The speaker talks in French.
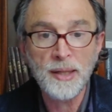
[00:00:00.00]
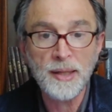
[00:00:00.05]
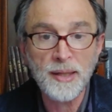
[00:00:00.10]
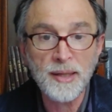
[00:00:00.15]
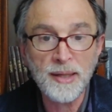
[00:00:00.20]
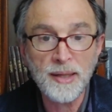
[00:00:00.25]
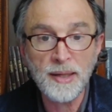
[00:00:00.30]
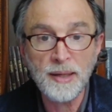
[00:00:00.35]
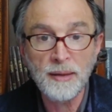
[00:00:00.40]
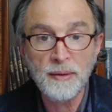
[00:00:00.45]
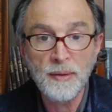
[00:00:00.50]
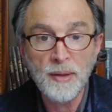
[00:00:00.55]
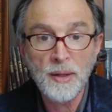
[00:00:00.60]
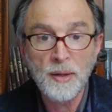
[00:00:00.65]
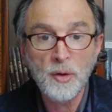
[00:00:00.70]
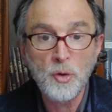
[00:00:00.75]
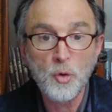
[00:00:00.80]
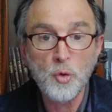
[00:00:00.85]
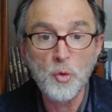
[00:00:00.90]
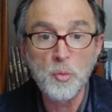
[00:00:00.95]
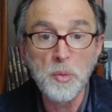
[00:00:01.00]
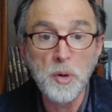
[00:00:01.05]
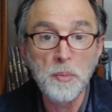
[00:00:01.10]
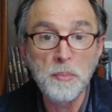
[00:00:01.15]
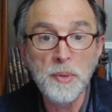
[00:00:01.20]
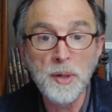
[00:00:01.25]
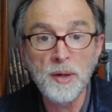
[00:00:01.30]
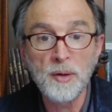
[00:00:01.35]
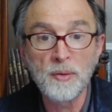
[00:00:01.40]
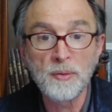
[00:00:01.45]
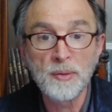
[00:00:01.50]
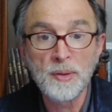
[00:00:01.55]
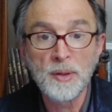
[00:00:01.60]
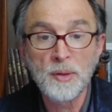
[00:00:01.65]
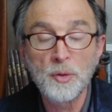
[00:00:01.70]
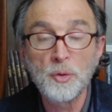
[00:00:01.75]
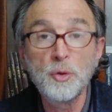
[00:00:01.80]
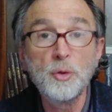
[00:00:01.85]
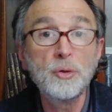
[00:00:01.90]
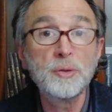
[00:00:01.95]
est le moment
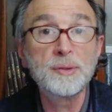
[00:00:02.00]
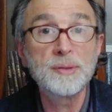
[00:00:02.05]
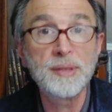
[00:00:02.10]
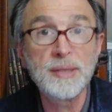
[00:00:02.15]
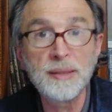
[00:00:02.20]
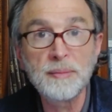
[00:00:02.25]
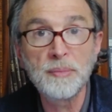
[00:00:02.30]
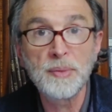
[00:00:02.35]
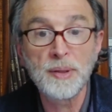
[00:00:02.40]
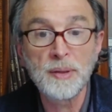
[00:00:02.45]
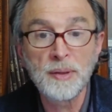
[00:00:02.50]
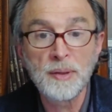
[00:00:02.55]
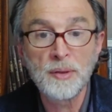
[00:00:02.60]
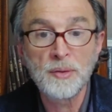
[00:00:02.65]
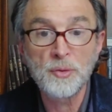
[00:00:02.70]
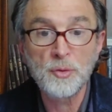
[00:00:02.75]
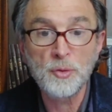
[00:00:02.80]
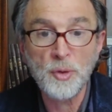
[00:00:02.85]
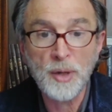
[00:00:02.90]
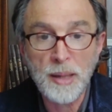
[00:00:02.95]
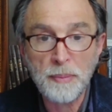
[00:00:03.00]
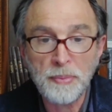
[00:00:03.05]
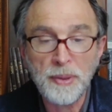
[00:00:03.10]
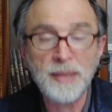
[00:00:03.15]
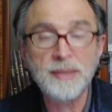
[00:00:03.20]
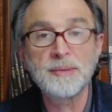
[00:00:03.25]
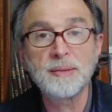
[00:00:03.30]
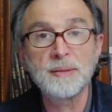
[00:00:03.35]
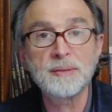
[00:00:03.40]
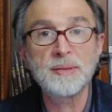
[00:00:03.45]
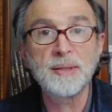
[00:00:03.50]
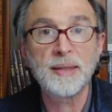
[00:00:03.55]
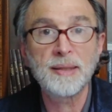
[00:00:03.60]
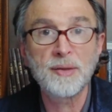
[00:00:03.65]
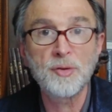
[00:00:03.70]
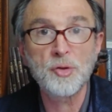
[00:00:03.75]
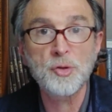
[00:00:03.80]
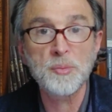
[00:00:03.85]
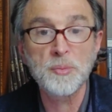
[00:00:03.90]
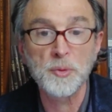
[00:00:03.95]
ultime de la présence
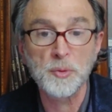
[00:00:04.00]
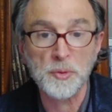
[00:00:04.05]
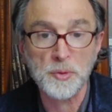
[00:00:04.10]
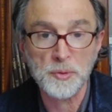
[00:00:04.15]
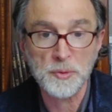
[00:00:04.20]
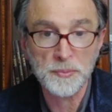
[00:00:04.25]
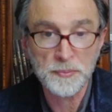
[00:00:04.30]
d'Akadoshbourg.